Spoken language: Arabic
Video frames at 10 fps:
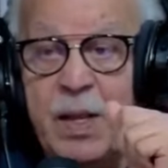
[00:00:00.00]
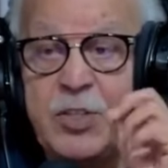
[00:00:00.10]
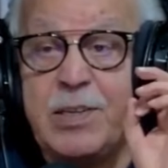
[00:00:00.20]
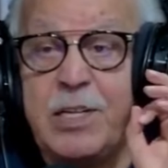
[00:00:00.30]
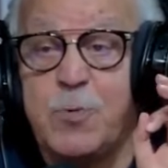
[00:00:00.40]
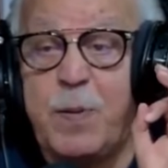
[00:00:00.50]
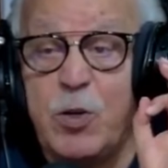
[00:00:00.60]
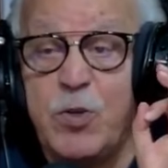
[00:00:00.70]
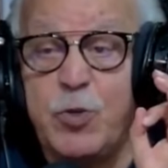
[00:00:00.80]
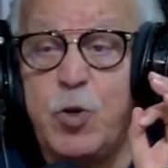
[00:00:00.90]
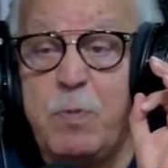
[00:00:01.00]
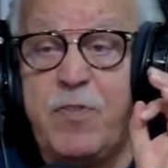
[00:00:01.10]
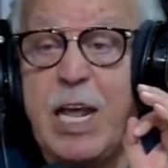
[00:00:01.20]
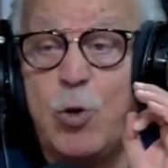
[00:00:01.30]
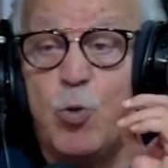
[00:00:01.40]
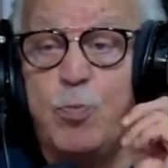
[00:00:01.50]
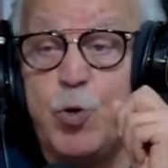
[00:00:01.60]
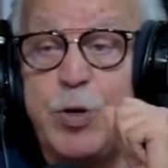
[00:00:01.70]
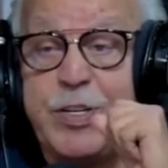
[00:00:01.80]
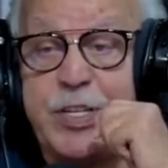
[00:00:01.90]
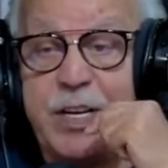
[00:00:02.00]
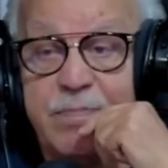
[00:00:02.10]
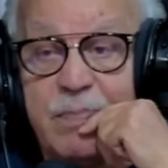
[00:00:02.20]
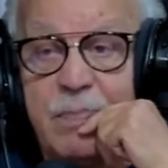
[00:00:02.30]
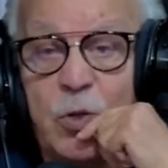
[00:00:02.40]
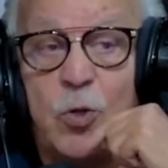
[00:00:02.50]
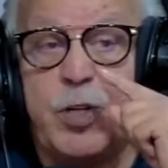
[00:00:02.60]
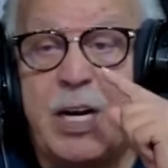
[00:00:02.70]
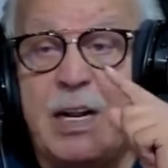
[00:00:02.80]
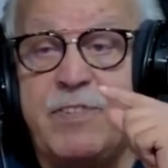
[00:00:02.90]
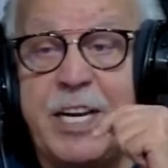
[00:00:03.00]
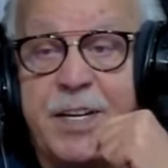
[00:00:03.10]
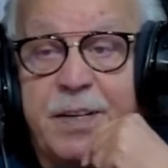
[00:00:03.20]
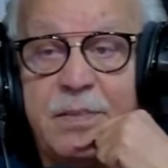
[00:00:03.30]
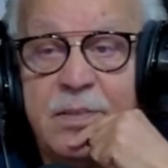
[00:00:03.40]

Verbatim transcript: شد اسبيرانس دومي فينال كوب تونيزي كونتر لافنير